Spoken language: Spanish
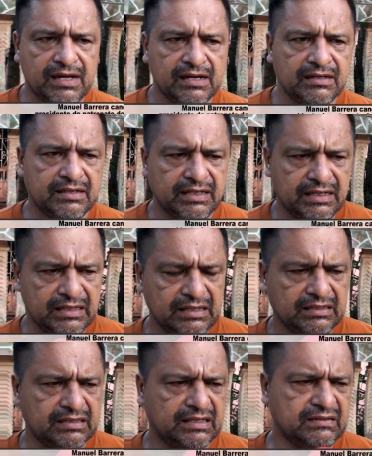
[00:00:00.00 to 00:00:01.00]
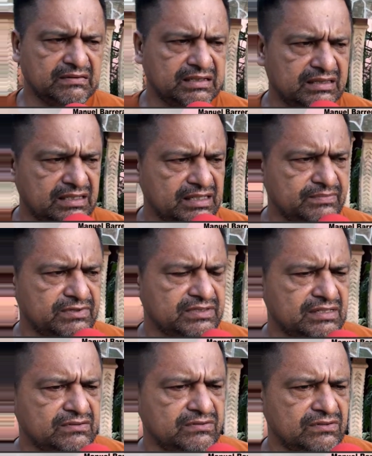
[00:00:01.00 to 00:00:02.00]
al, eh, creo que tenemos
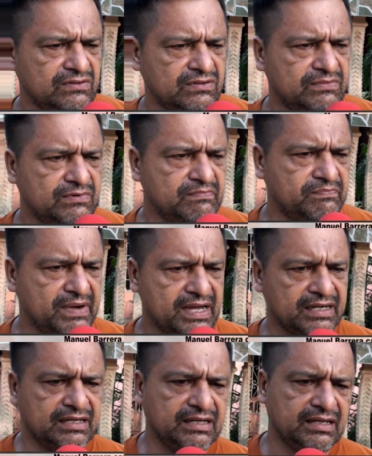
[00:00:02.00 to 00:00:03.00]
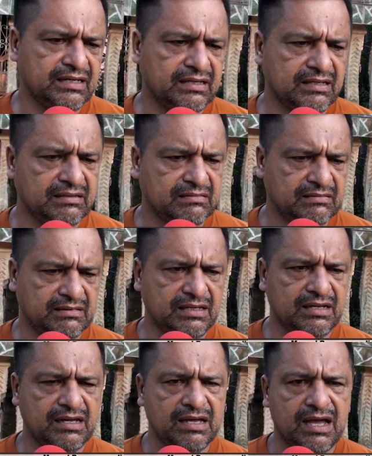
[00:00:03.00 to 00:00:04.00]
algunos como un parque,
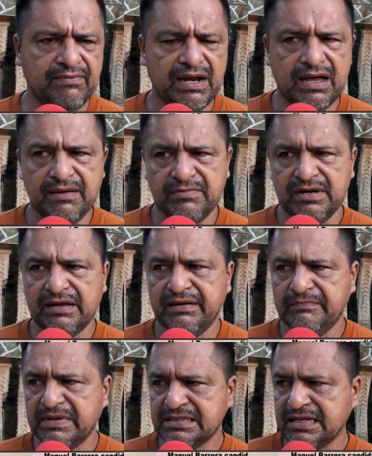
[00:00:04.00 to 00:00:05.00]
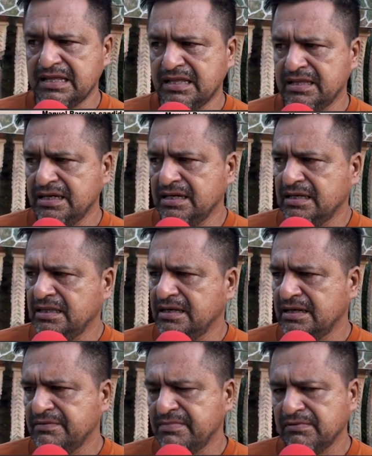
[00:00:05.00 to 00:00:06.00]
eh, hablábamos la vez pasada
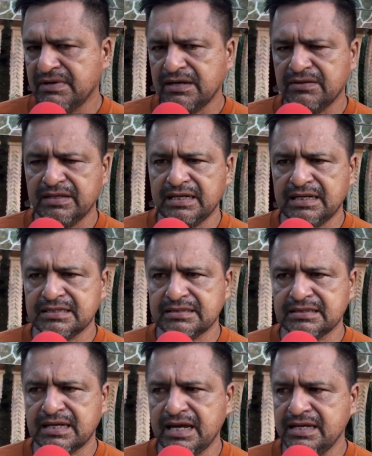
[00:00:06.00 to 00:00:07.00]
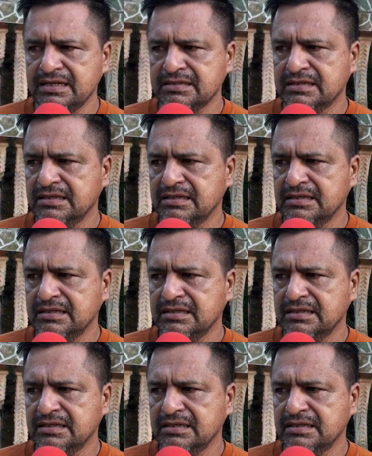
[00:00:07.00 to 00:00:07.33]
del embaulado de las calles,